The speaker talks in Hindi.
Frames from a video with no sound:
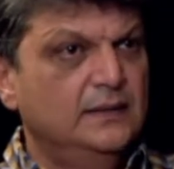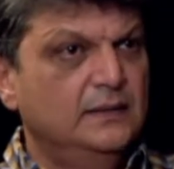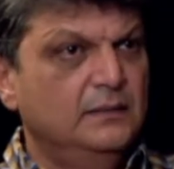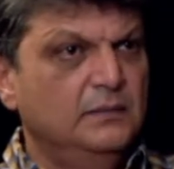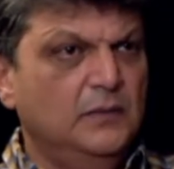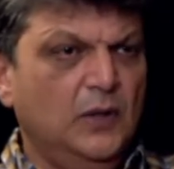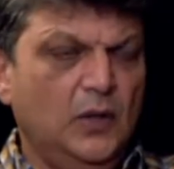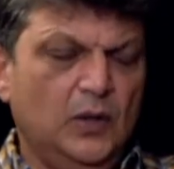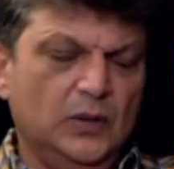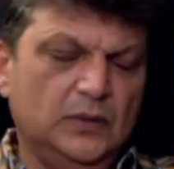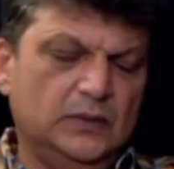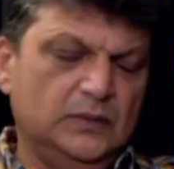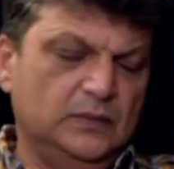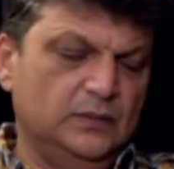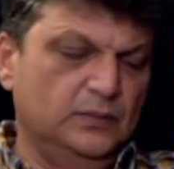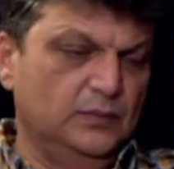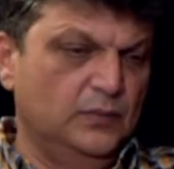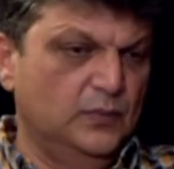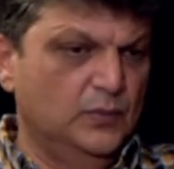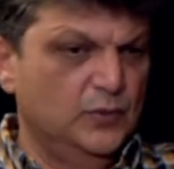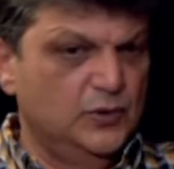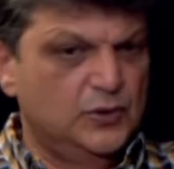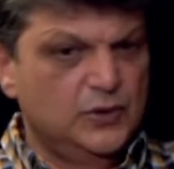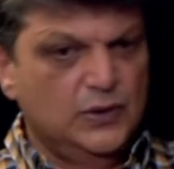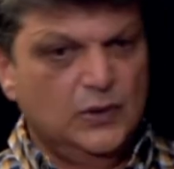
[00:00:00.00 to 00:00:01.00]
बहुत
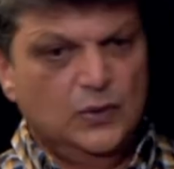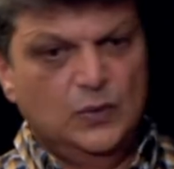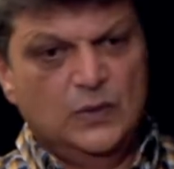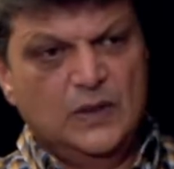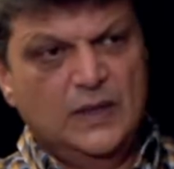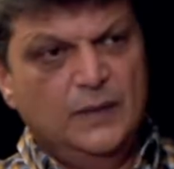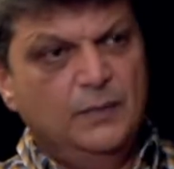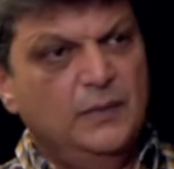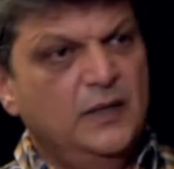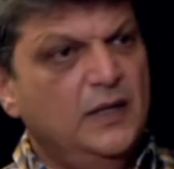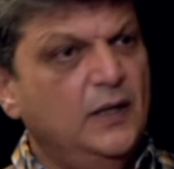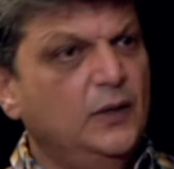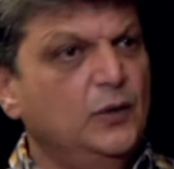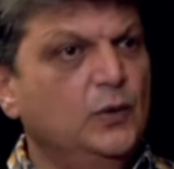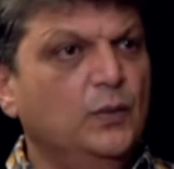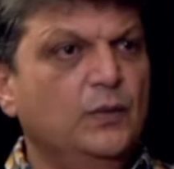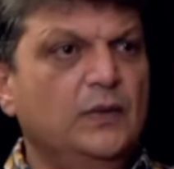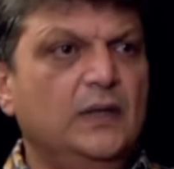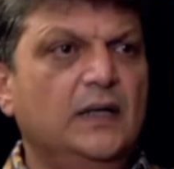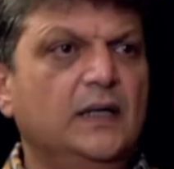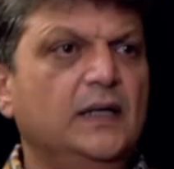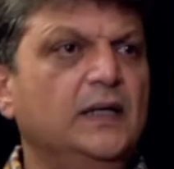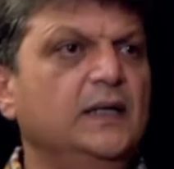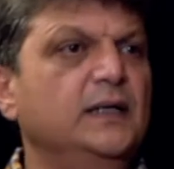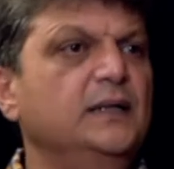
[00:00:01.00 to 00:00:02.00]
मुश्किल हुआ है मिनट दो
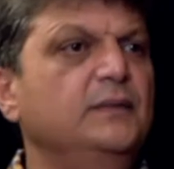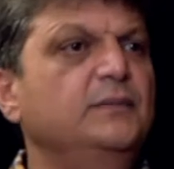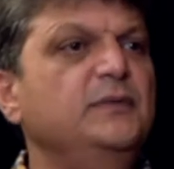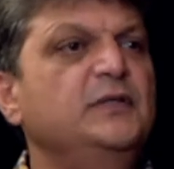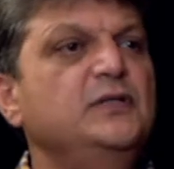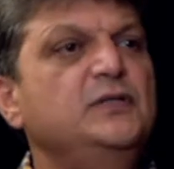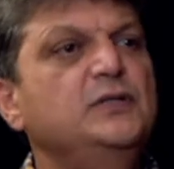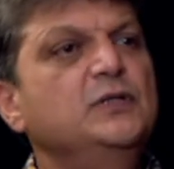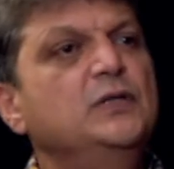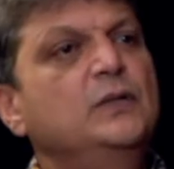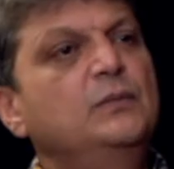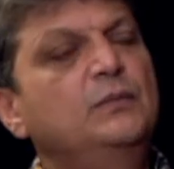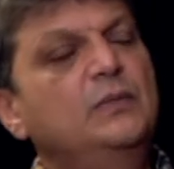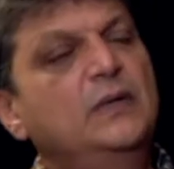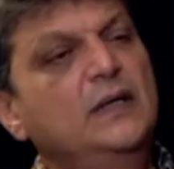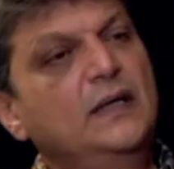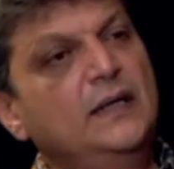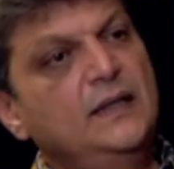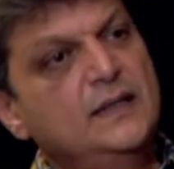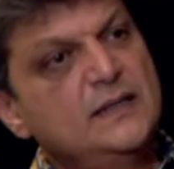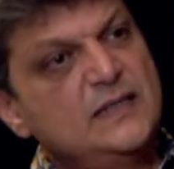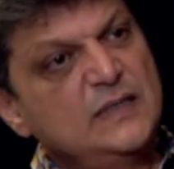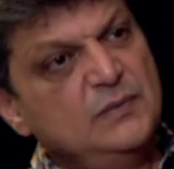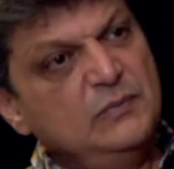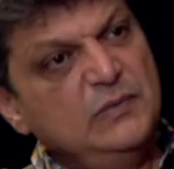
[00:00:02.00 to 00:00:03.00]
मिनट आगे पीछे और
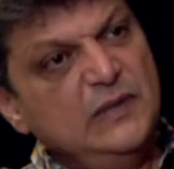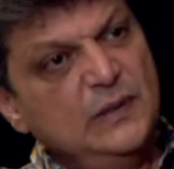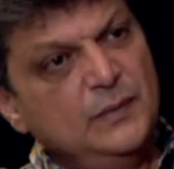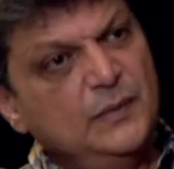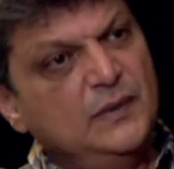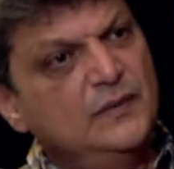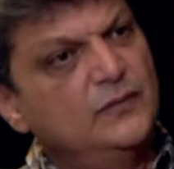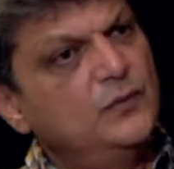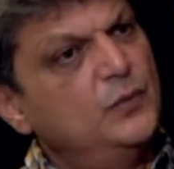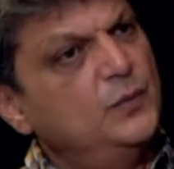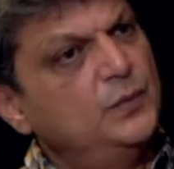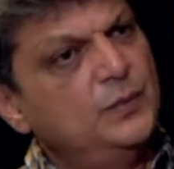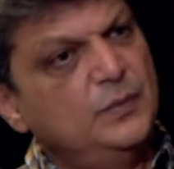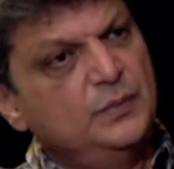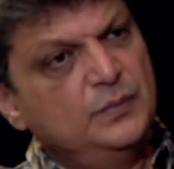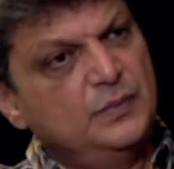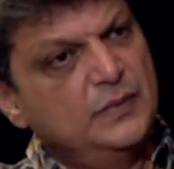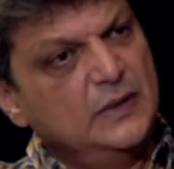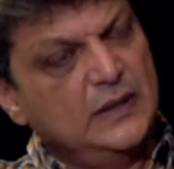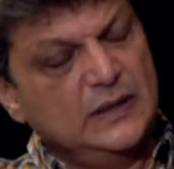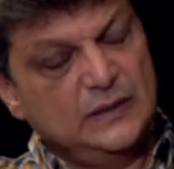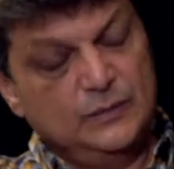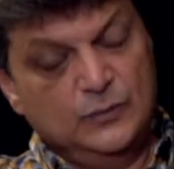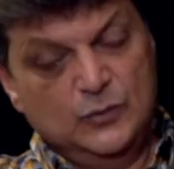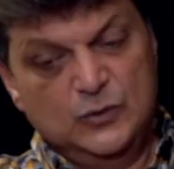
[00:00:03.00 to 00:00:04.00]
बड़े डिसिप्लिन में वो
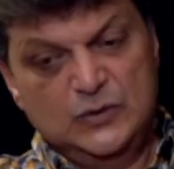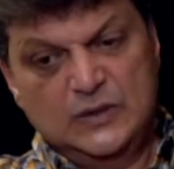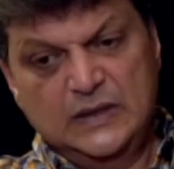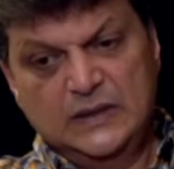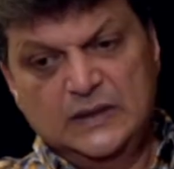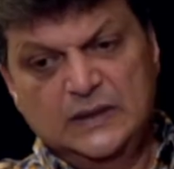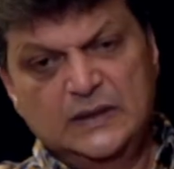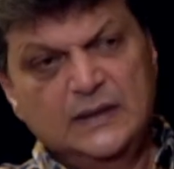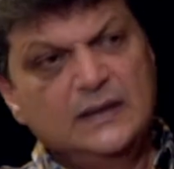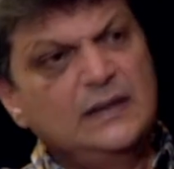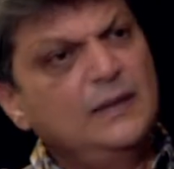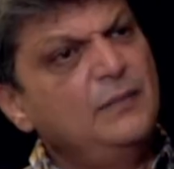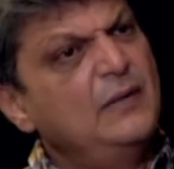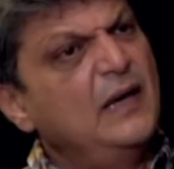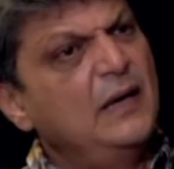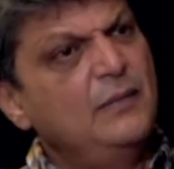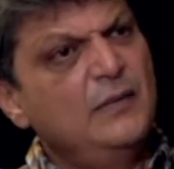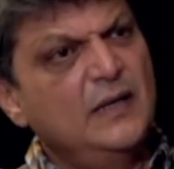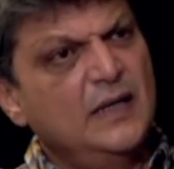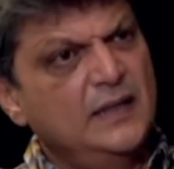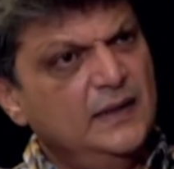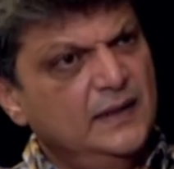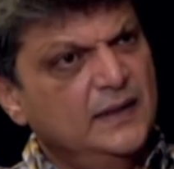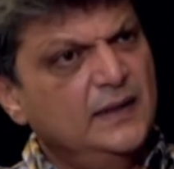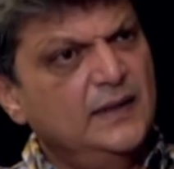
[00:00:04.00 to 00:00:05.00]
ख़त्म हो जाता था दरमियान
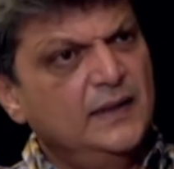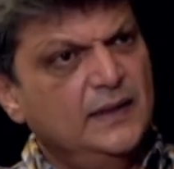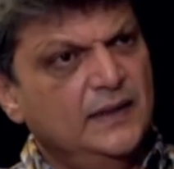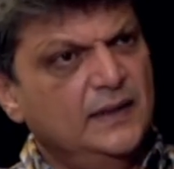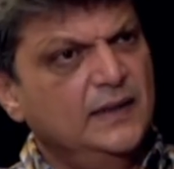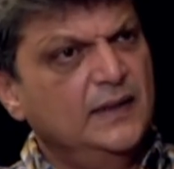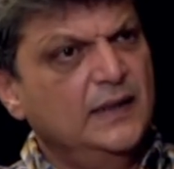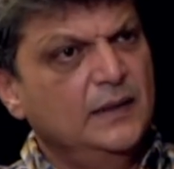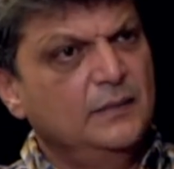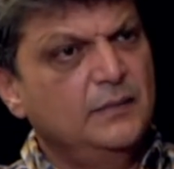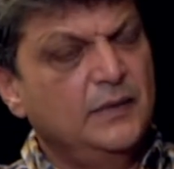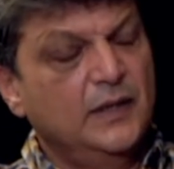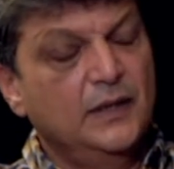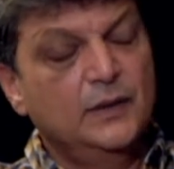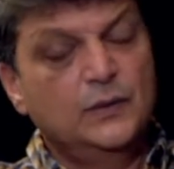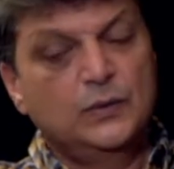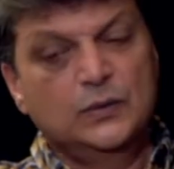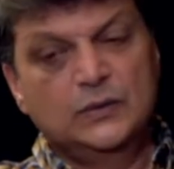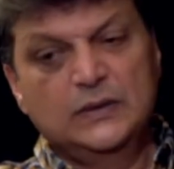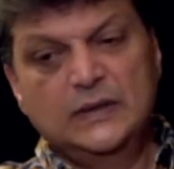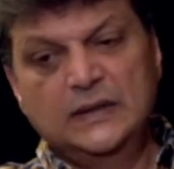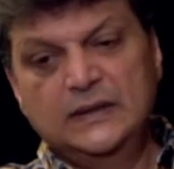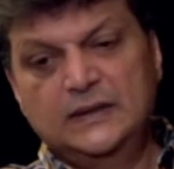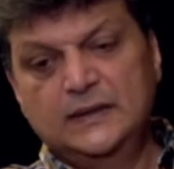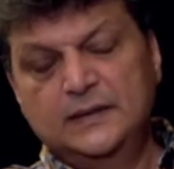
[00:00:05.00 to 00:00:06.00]
में आधे घंटे का एक ब्रेक
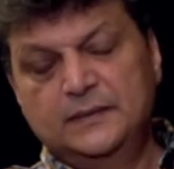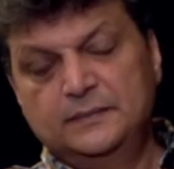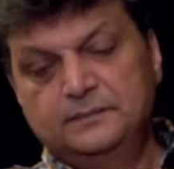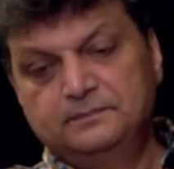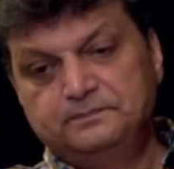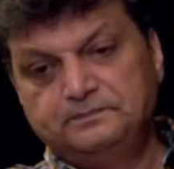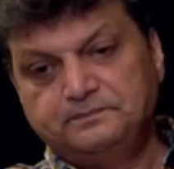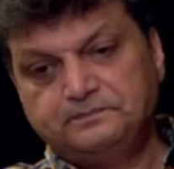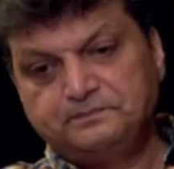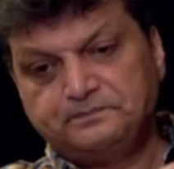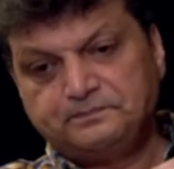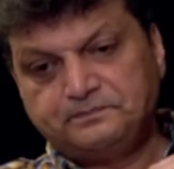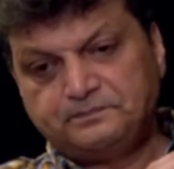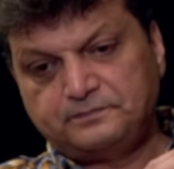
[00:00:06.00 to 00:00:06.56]
होता था